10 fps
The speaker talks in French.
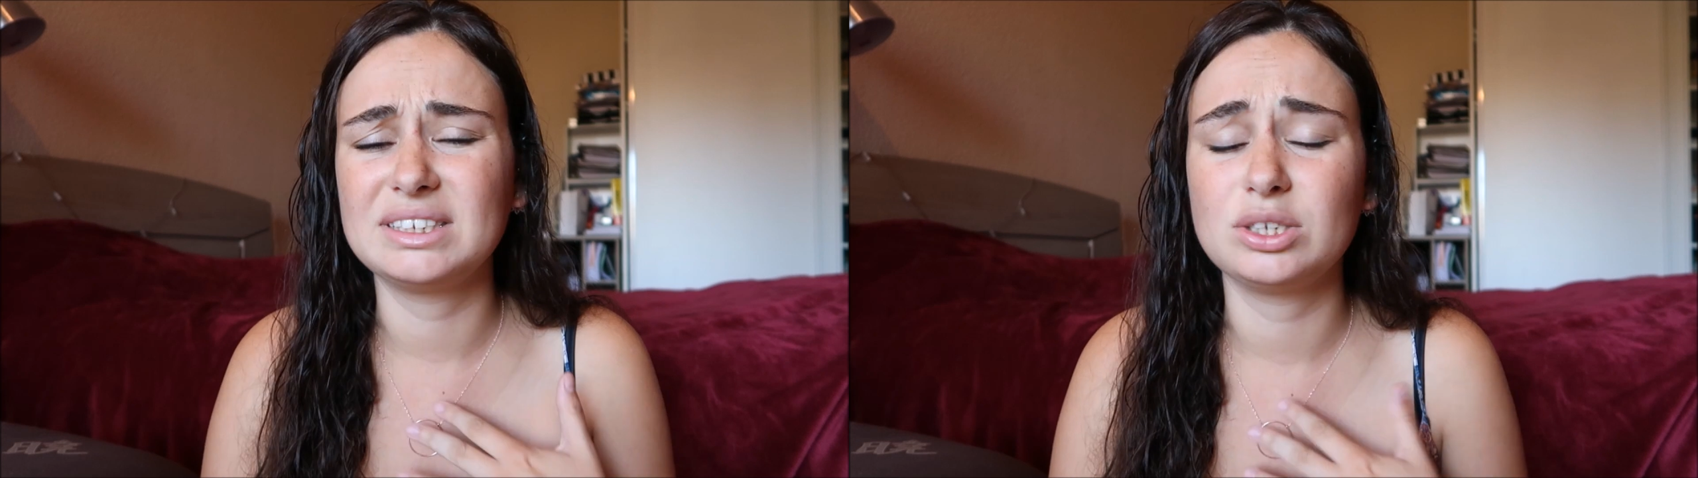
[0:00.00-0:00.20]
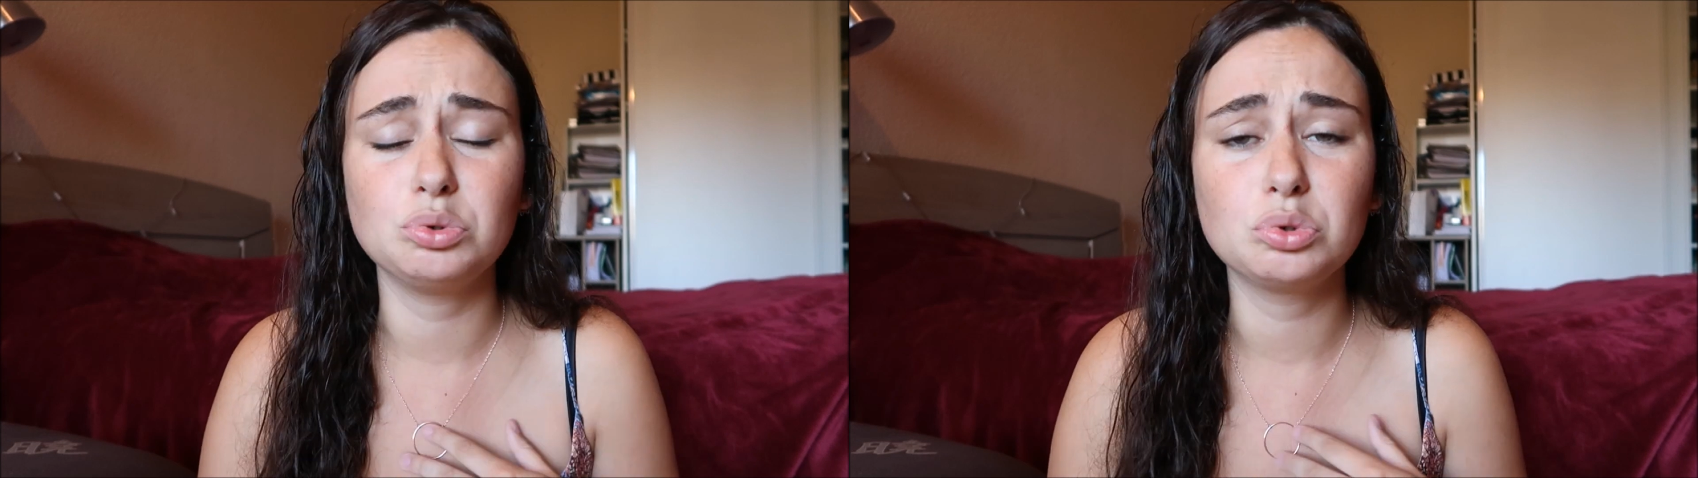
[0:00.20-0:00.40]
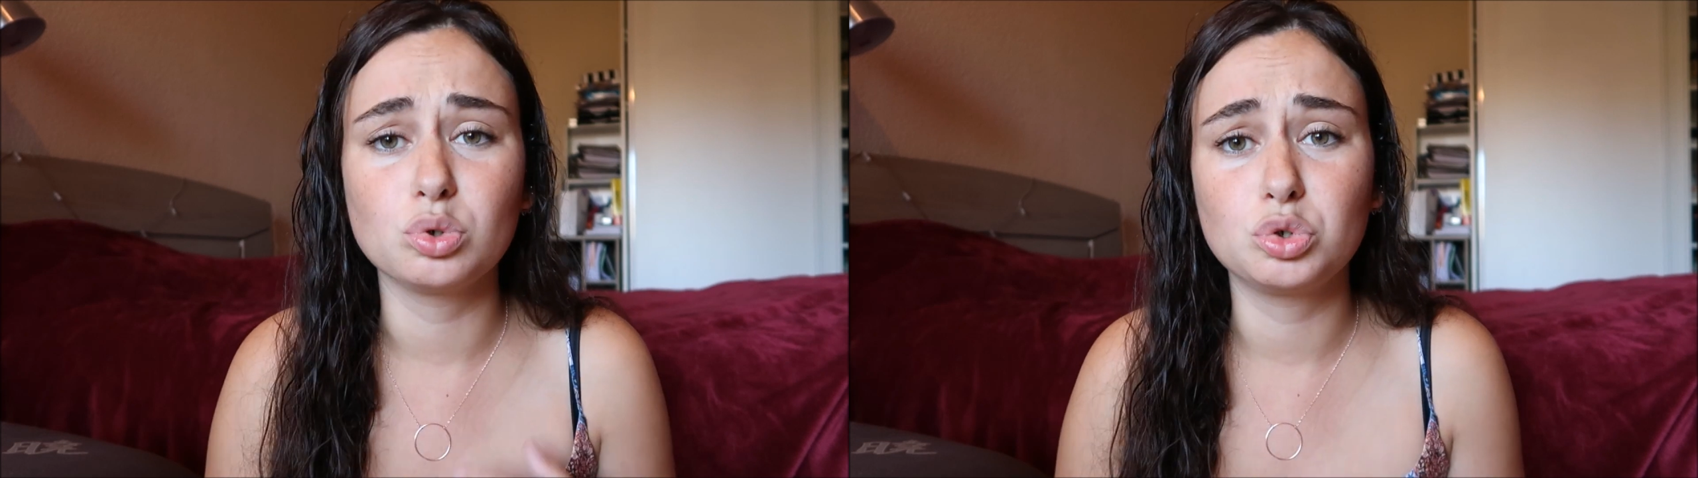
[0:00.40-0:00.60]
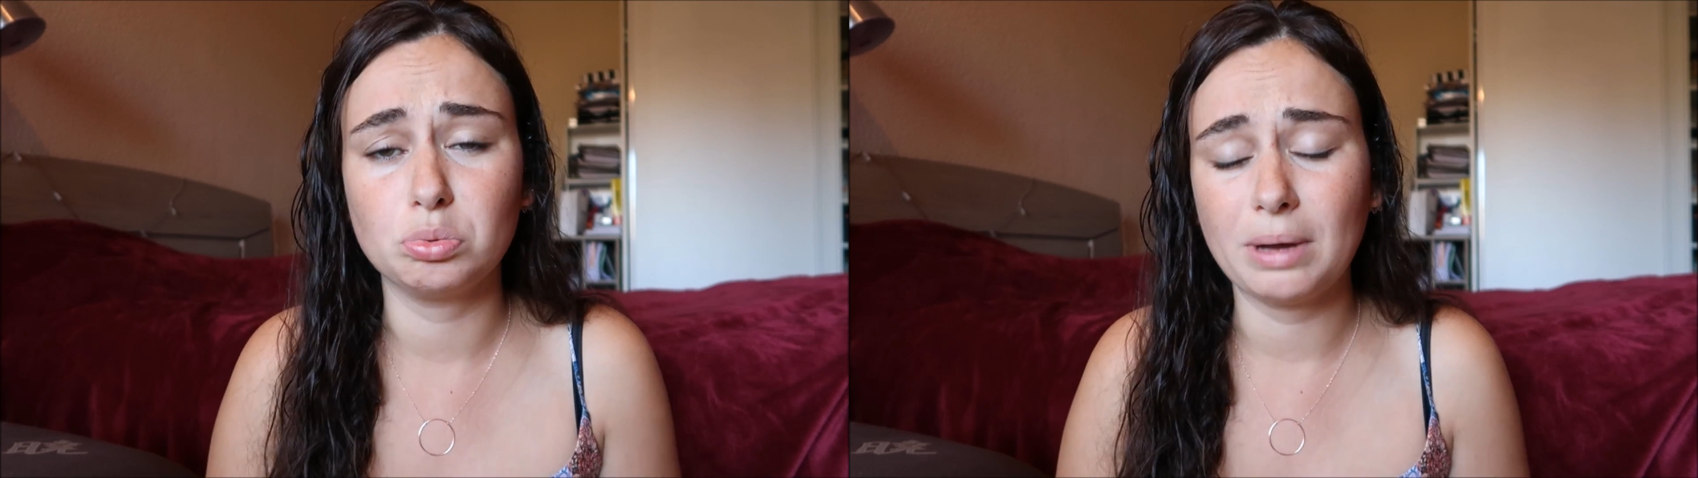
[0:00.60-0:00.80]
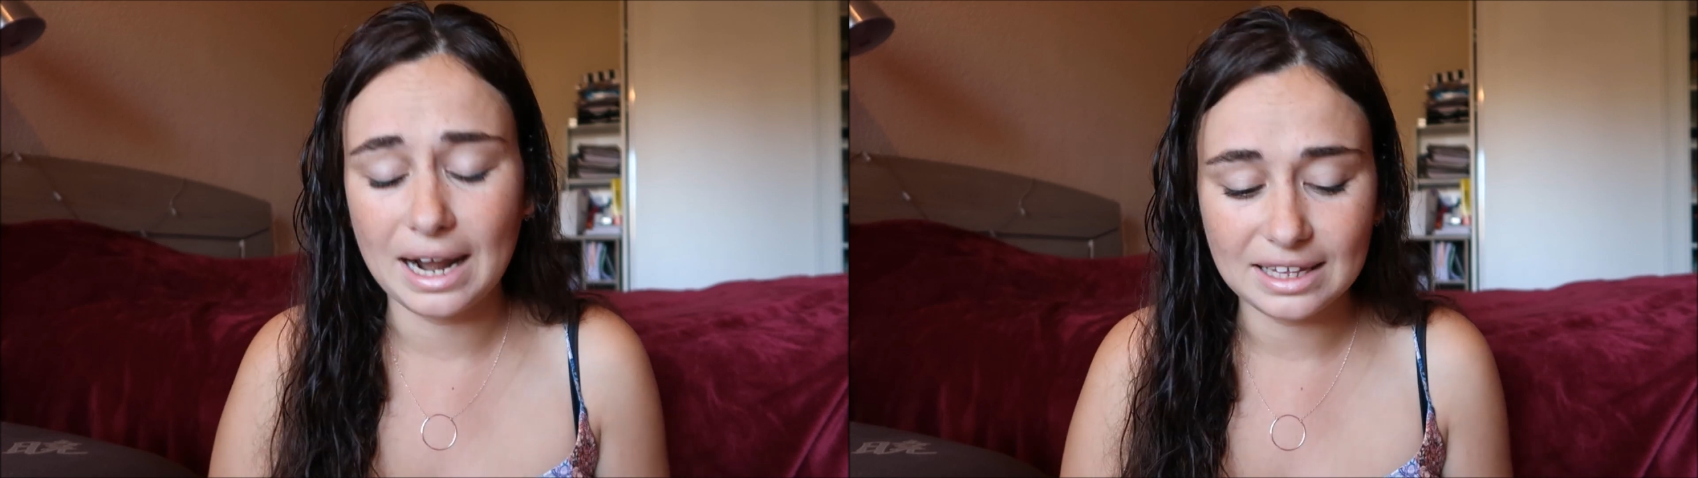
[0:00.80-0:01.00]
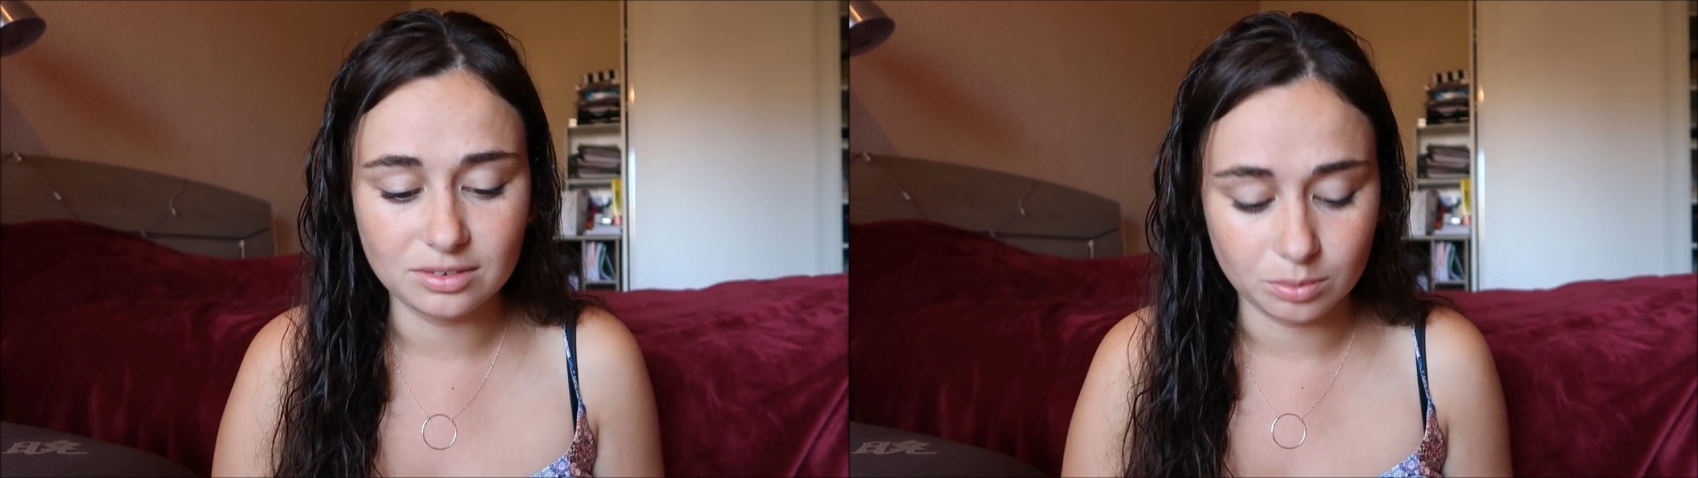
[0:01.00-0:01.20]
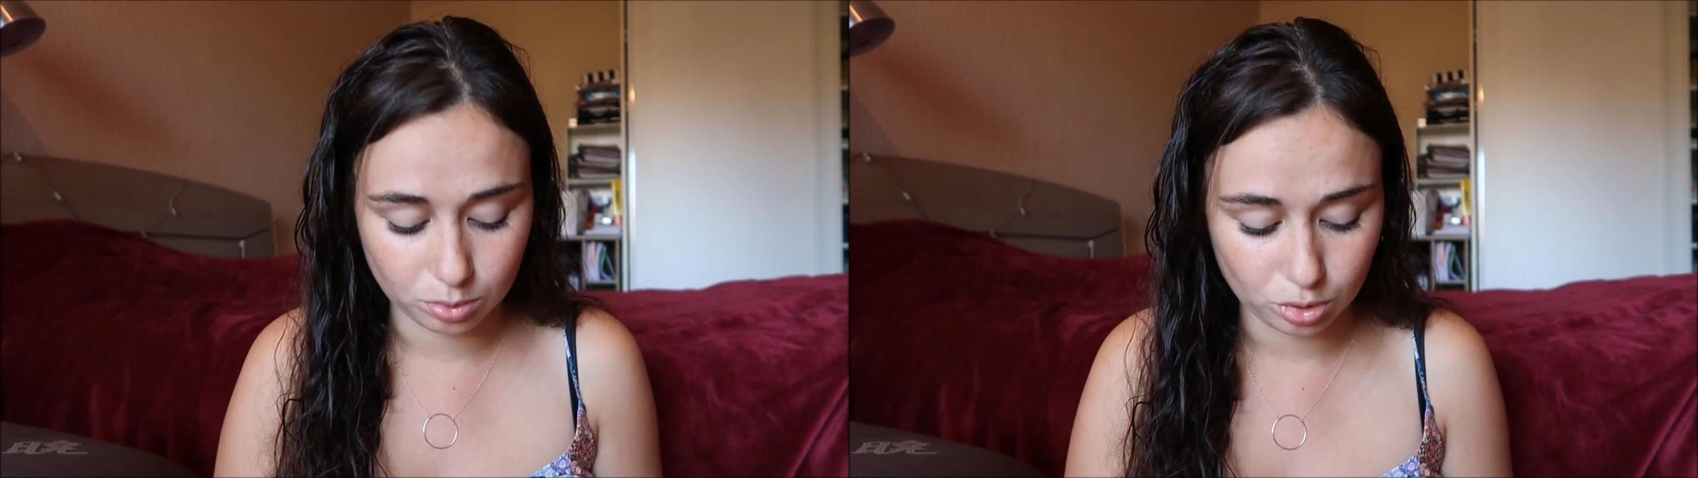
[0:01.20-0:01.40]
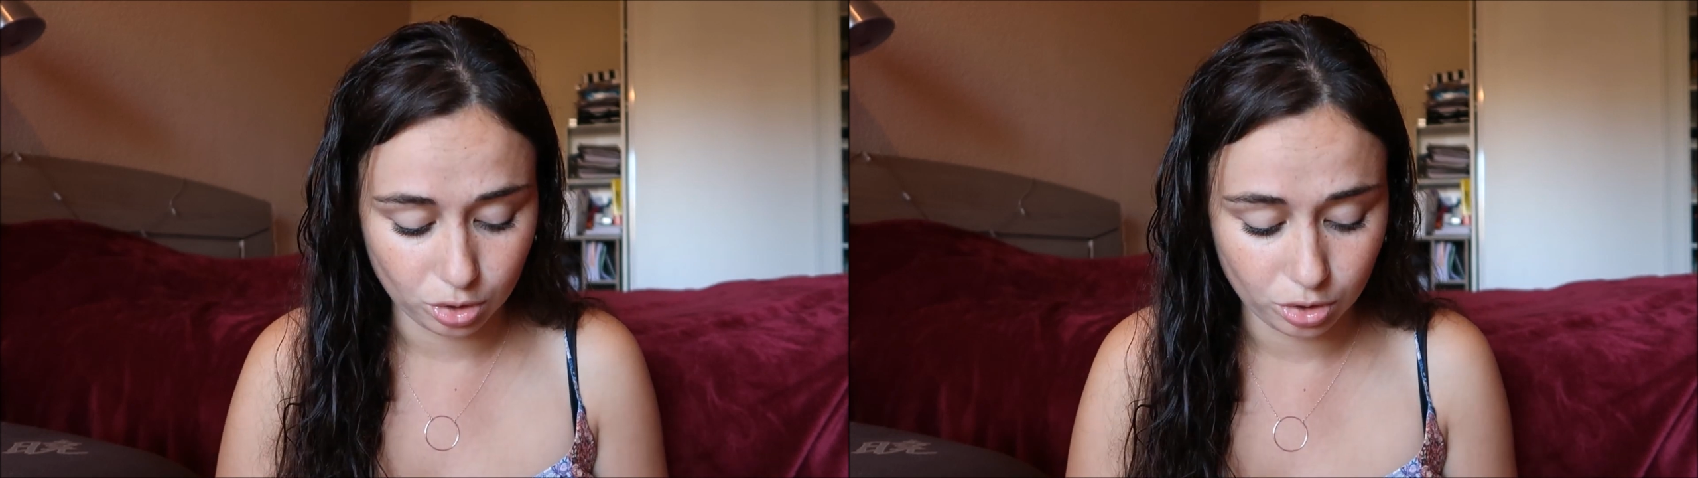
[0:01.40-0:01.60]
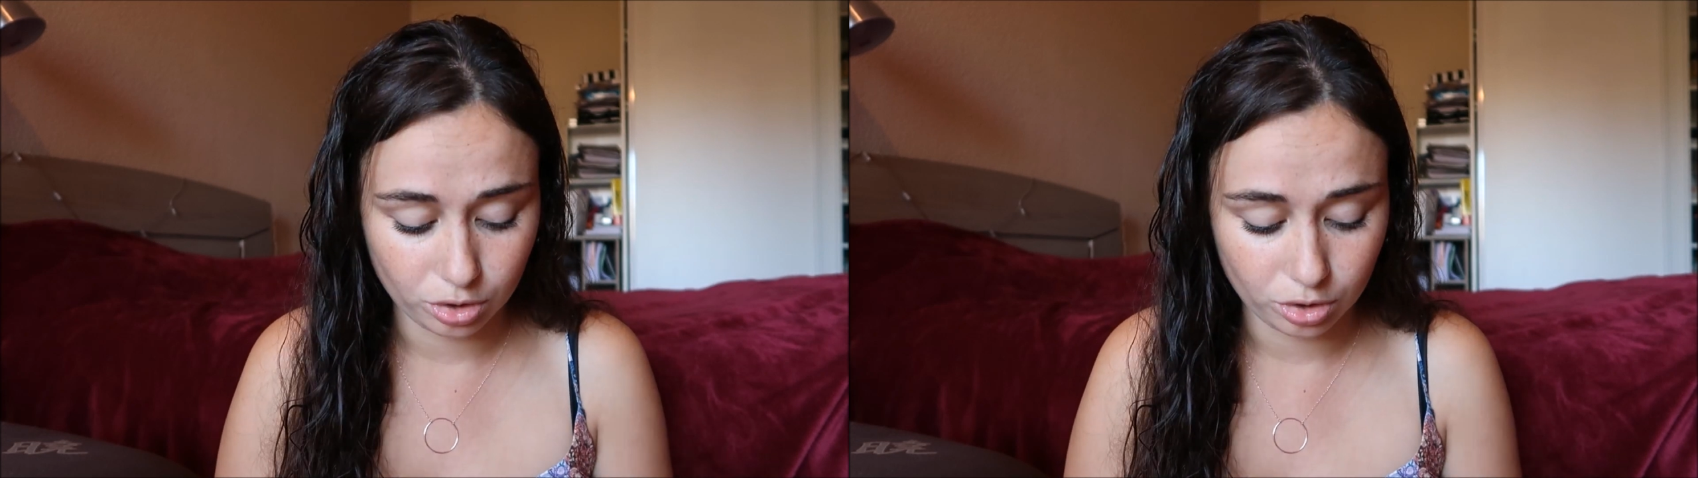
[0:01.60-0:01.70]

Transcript: mais c'est juste que je suis malade donc